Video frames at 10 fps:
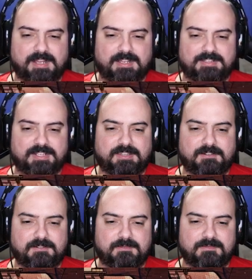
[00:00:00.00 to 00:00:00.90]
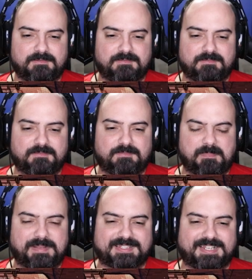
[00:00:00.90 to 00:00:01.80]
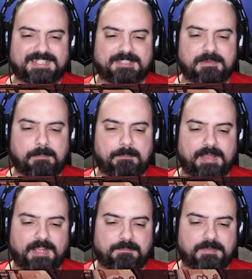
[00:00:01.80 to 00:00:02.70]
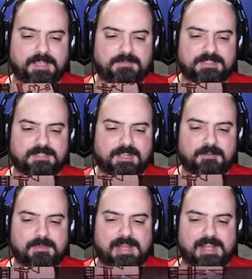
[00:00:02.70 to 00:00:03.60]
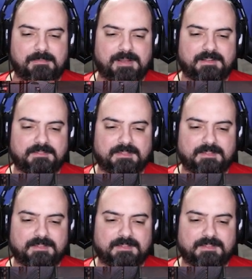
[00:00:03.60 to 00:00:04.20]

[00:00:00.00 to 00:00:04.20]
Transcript: É vamos passar em cima, pega, porque aí você tá com uma arma.